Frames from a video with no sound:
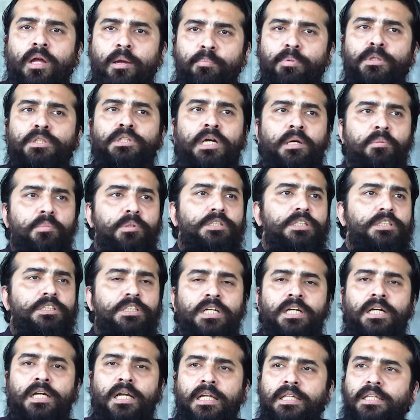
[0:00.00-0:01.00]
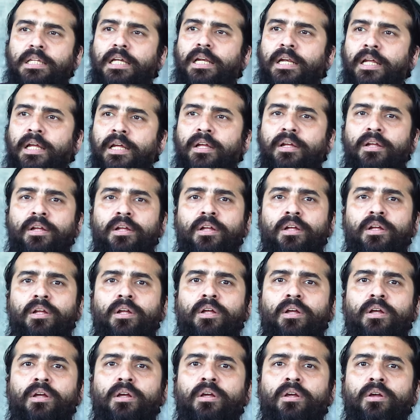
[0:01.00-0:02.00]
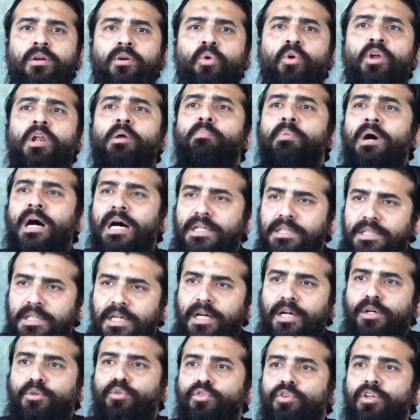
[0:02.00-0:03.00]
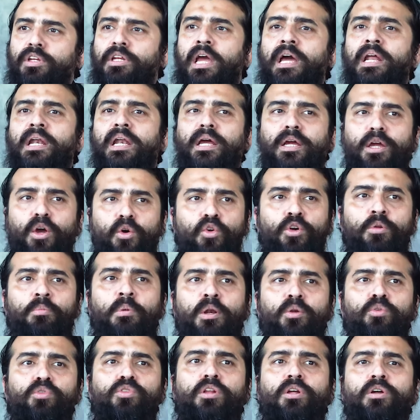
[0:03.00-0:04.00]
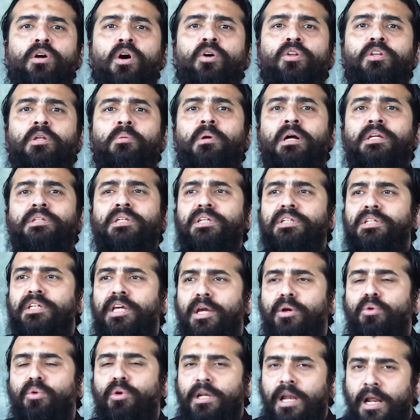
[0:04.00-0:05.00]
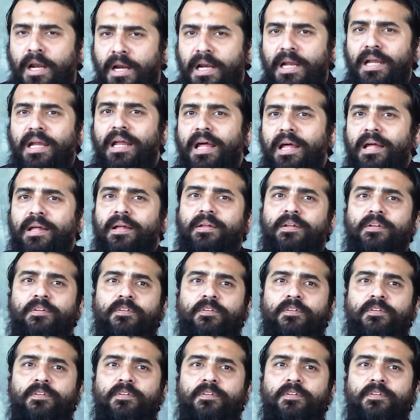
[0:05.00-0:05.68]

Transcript: ਇਹ पंजाबी 'ਚ जरा ਕਹਿੰਦੇ ਨੇ और बाद ही अगर तुम कहना कि हूं मैं सिखाओ तो भाजन ये कोई लर्निंग है